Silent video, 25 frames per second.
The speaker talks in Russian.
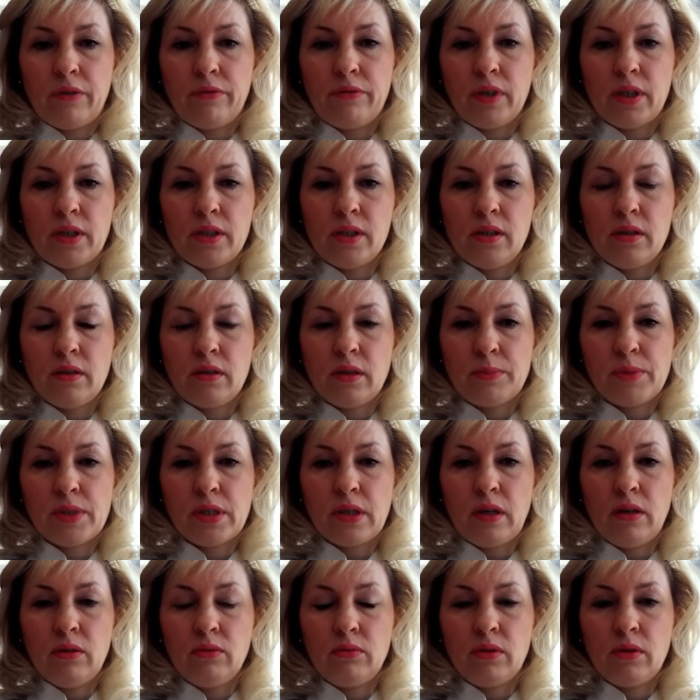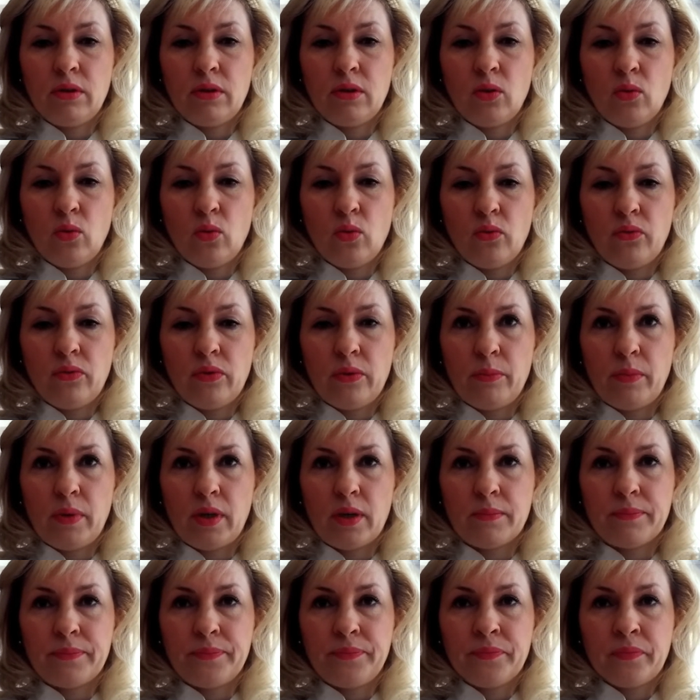овладела абсолютно
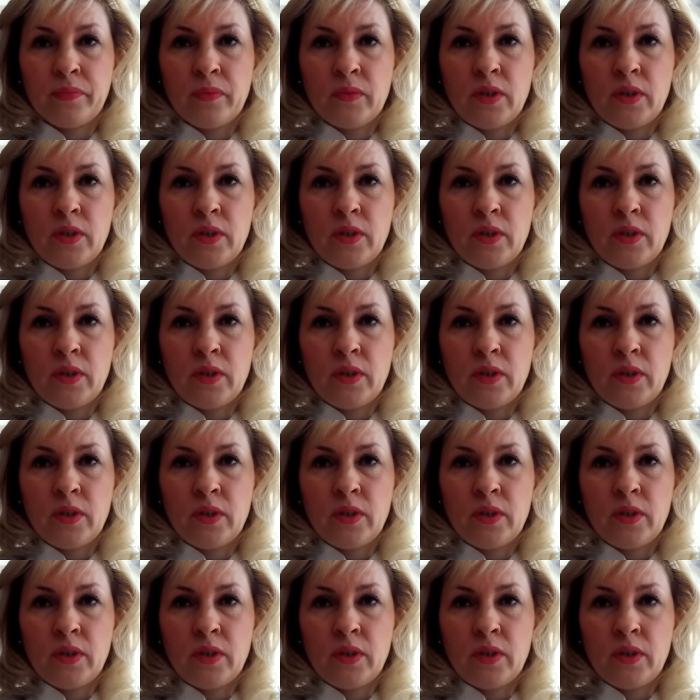новыми